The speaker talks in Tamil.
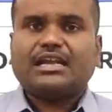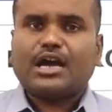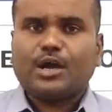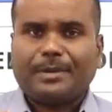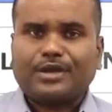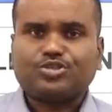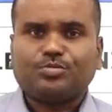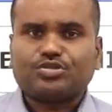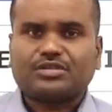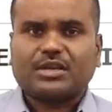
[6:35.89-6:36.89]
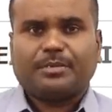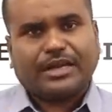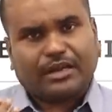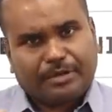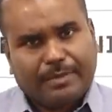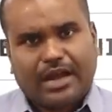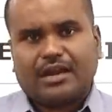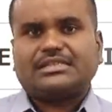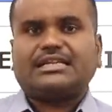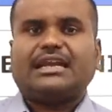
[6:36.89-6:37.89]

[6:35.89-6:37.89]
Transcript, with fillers: நாங்கள் படித்து முடிச்சதுக்கப்புறம் எங்களுக்கு பயாலஜி